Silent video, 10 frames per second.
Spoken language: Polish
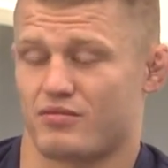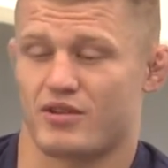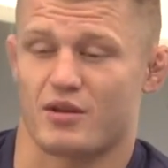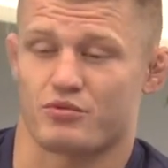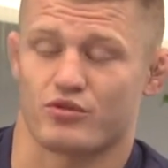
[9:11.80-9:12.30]

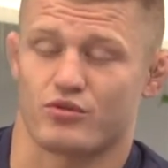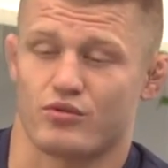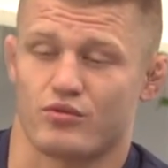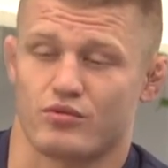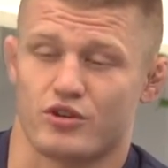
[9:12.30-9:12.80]
ja na
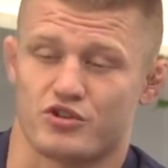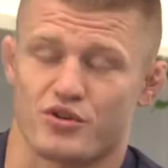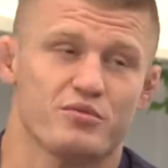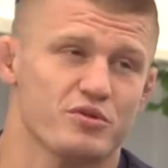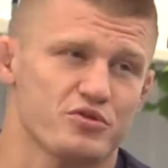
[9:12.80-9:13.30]
początku
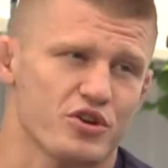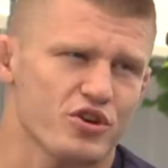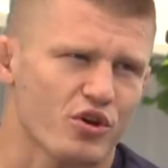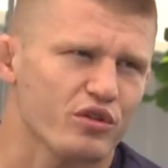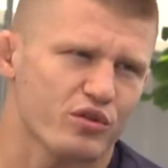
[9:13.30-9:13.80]
liczyłem, że przyjedzie
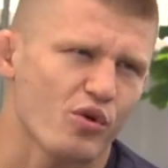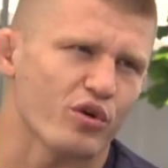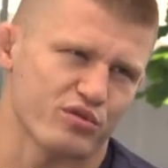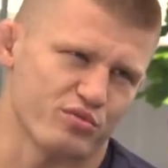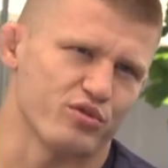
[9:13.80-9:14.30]
około 100
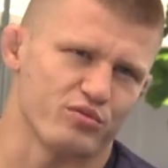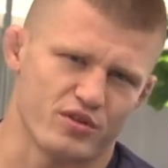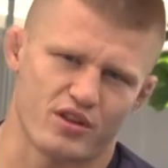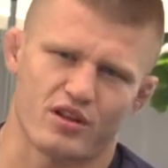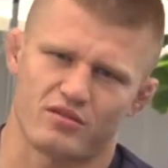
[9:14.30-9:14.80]
osób do
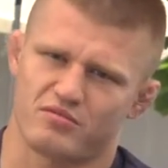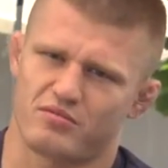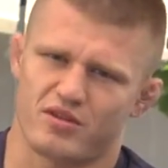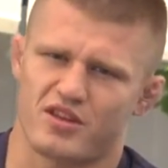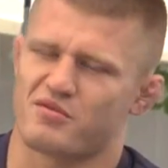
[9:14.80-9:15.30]
Lublina.
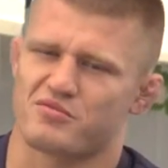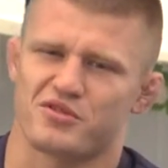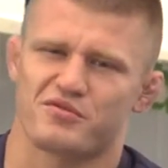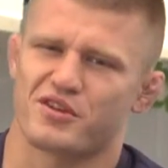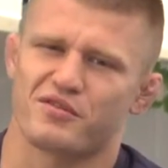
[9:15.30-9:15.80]
Ja nie wiem, mi
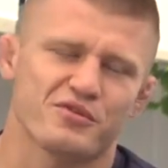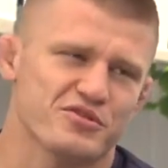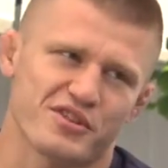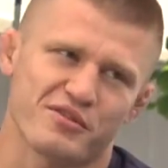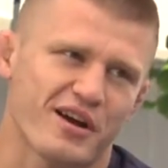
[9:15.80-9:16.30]
się wydawało,
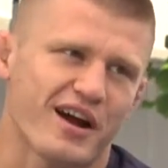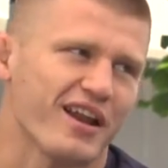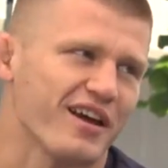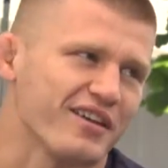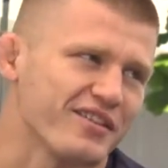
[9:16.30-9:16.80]
że cała
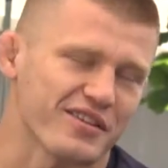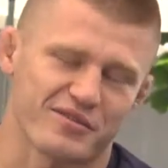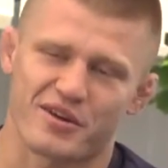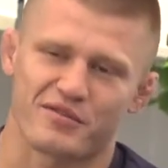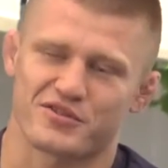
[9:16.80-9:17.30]
hala jest za
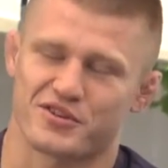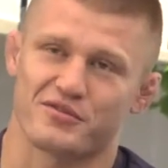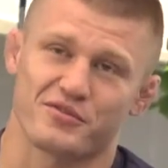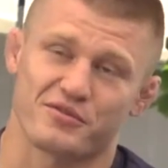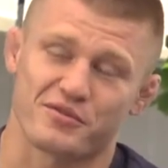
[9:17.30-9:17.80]
mną. Jak
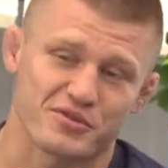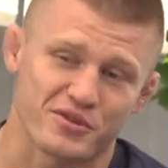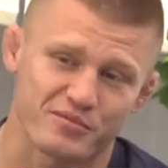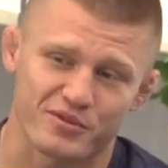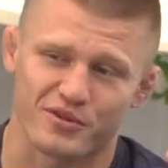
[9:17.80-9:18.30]
wyszedłem i
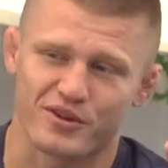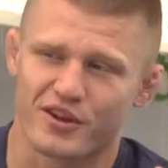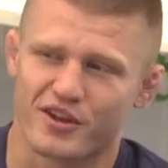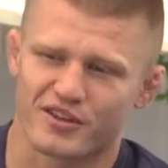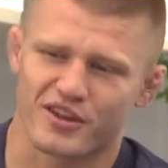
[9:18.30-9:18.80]
zobaczyłem tylu,
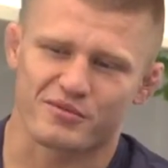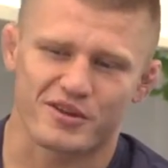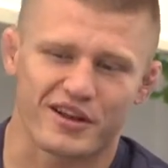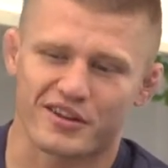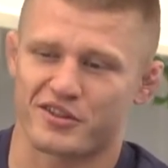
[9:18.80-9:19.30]
nie wiem,
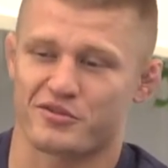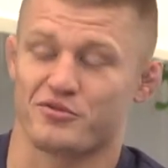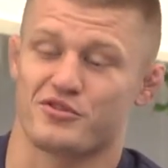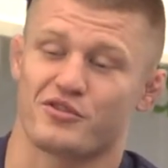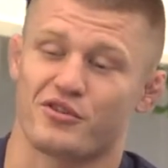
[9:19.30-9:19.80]
kilkaset
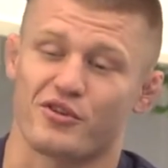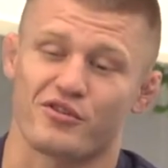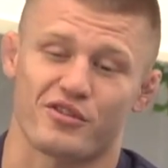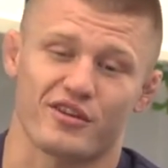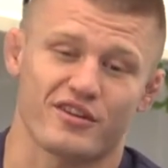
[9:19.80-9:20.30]
ludzi
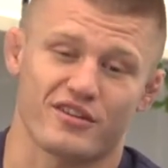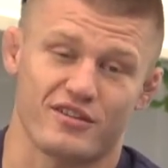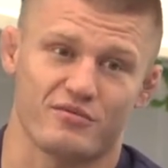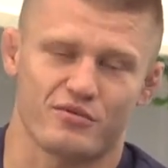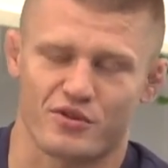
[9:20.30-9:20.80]
stojących
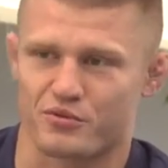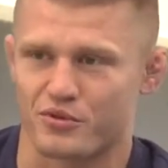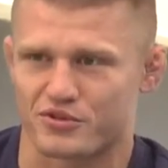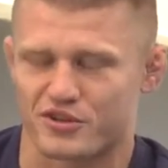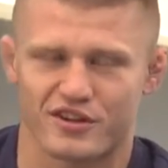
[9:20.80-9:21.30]
i mówię,
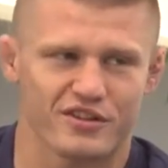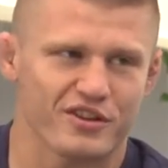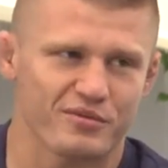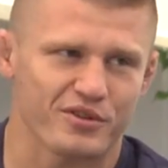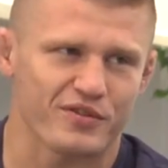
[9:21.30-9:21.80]
kurczę, ile
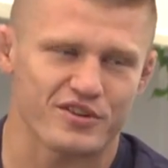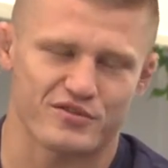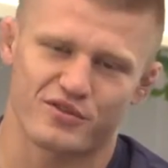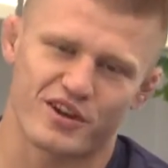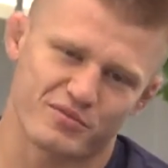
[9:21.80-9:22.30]
znajomych
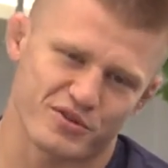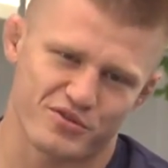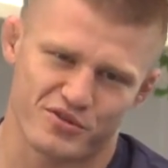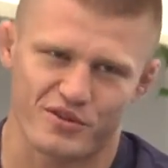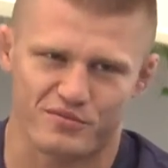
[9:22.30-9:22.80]
twarzy. W ogóle jak
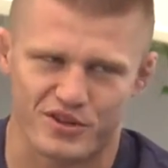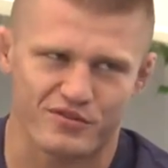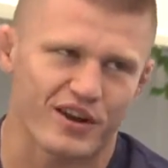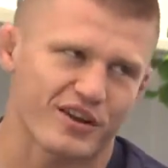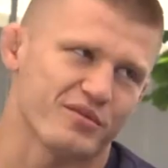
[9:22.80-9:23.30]
przechodziłem przed
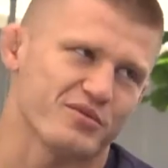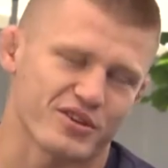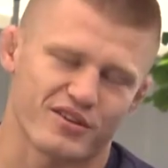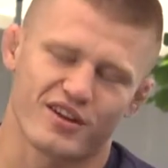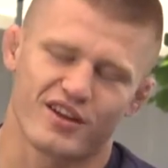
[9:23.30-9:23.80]
walką i
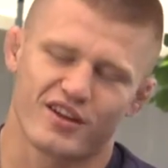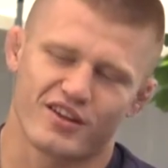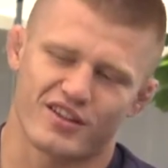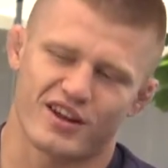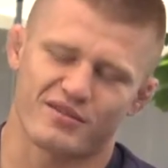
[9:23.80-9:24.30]
się
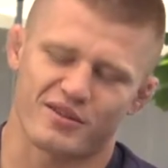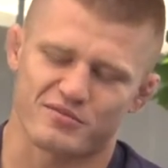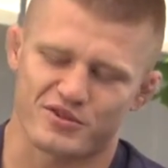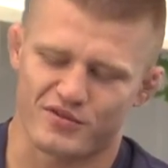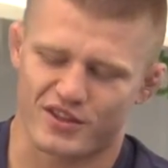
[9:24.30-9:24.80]
starałem tam
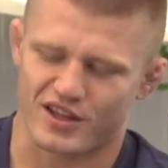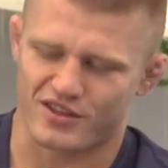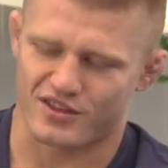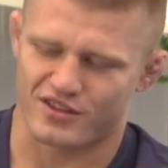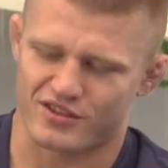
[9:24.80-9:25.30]
przywitać
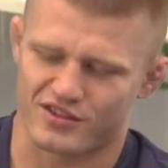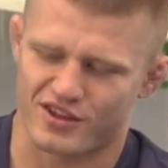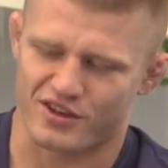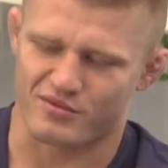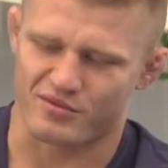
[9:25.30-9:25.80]
ze
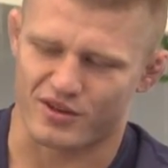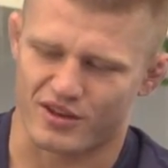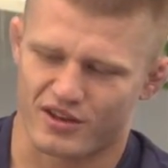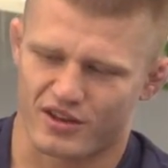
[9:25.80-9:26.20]
znajomymi,